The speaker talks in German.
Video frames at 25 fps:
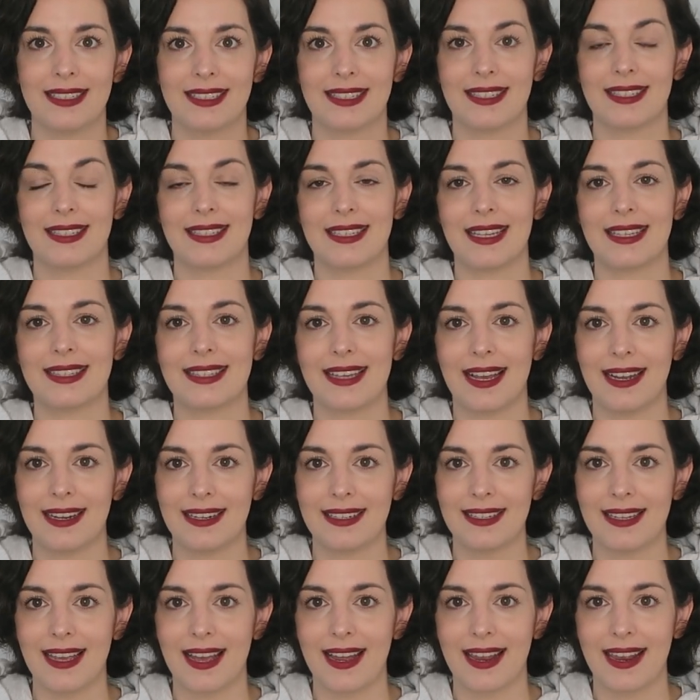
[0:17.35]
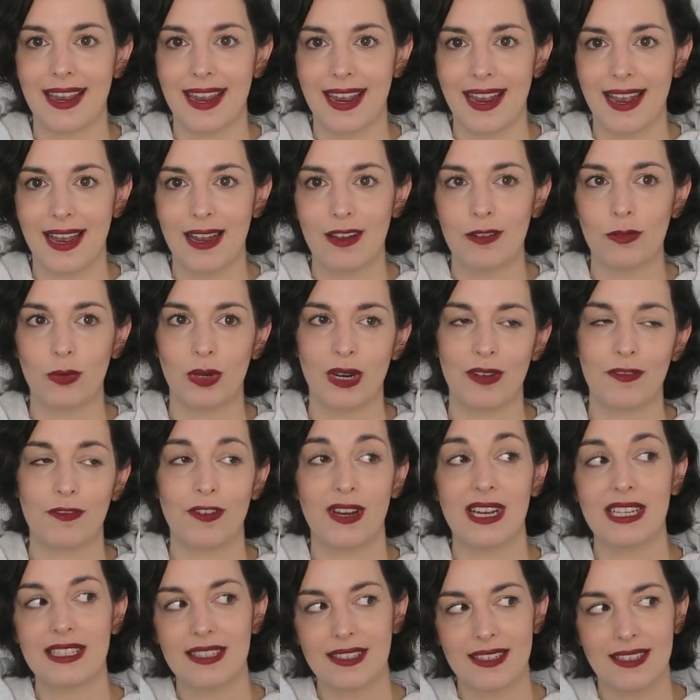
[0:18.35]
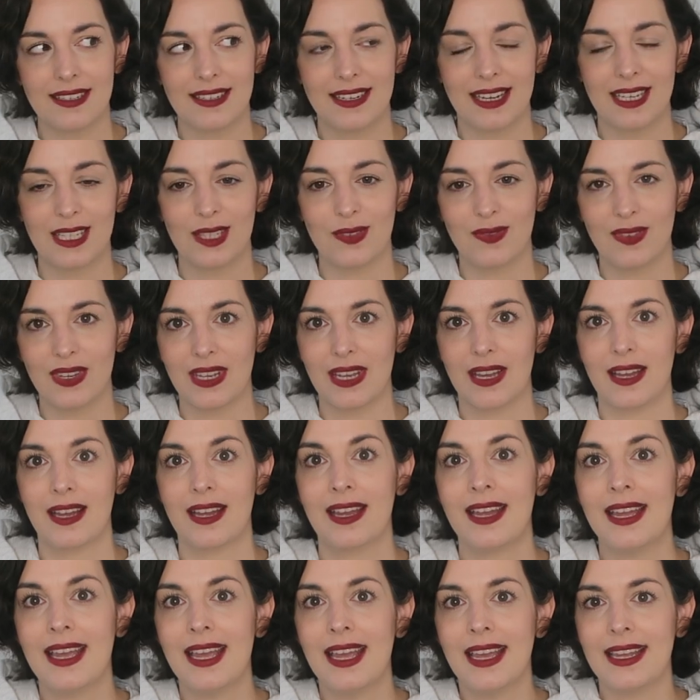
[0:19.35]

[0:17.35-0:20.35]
Es ist jetzt ein Jahr her oder fast, dass wir